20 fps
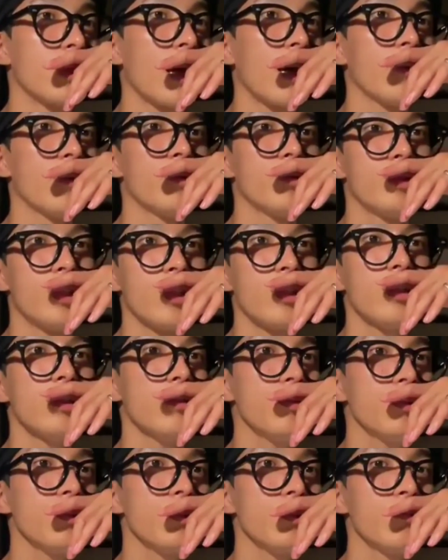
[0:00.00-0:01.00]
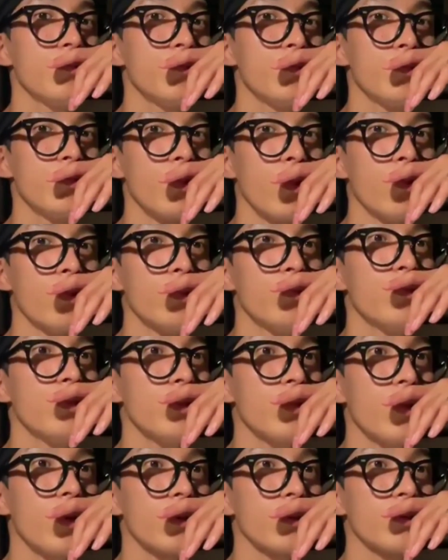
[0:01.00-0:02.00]
다뭐 챙겨보시는 분 너무
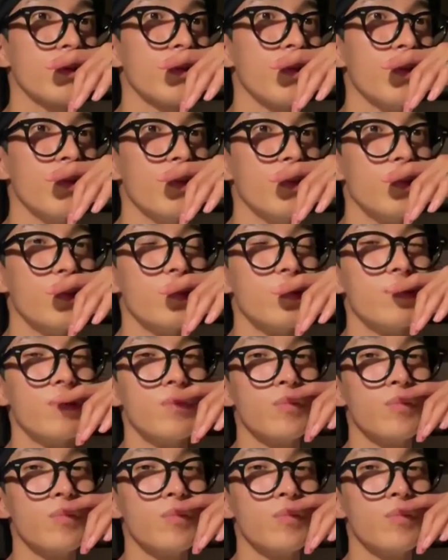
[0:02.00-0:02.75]
힘들 것 같은 거예요.